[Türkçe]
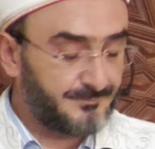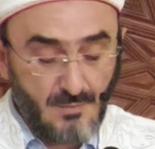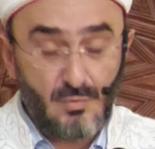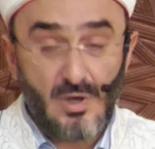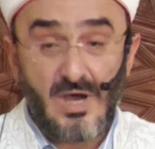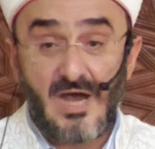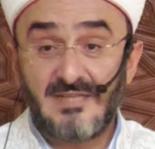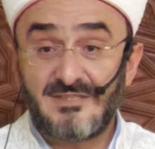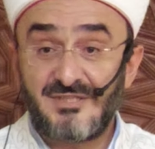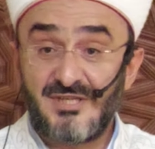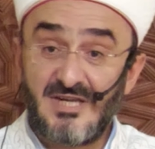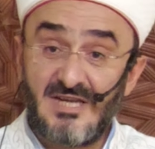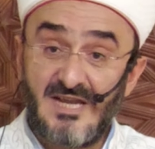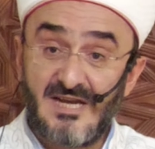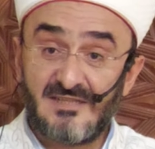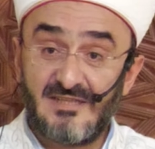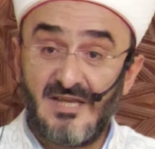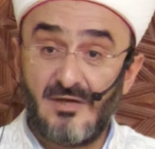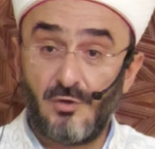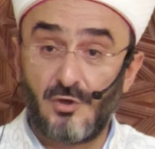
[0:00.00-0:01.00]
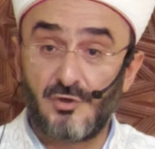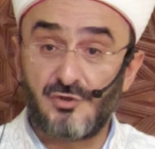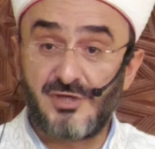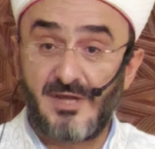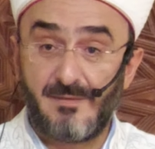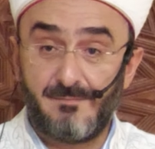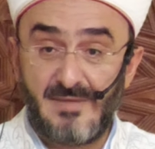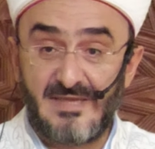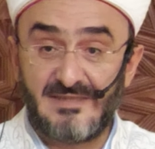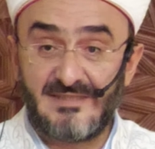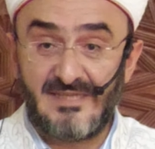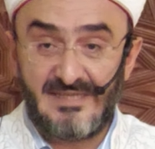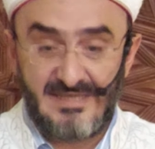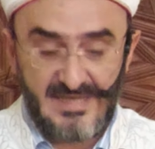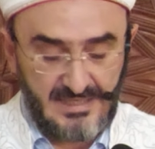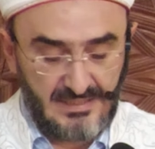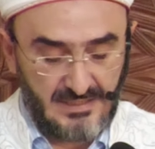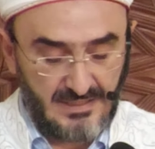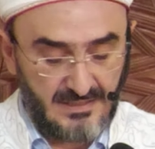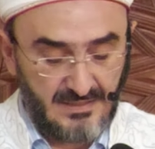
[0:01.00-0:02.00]
muhacirlerden önce
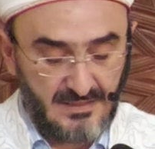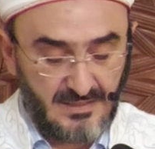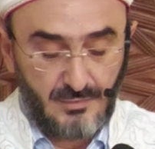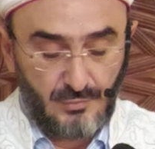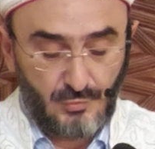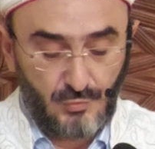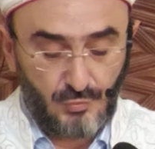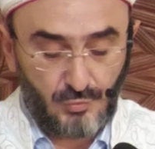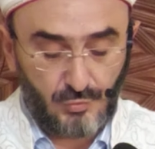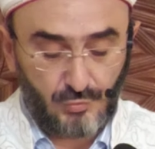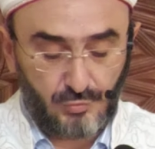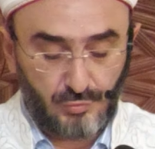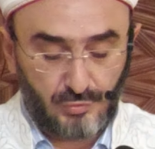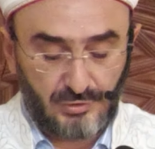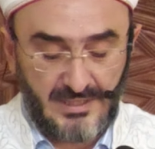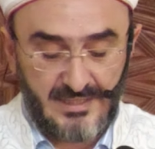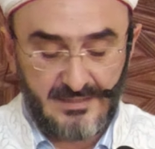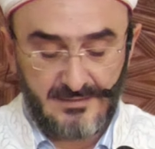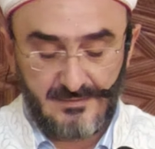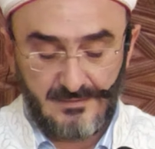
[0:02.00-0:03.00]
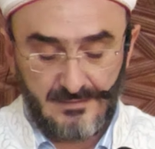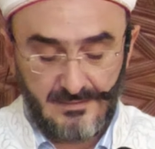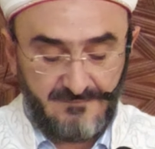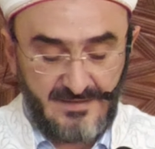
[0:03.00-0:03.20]
Medine'yi yurt tutan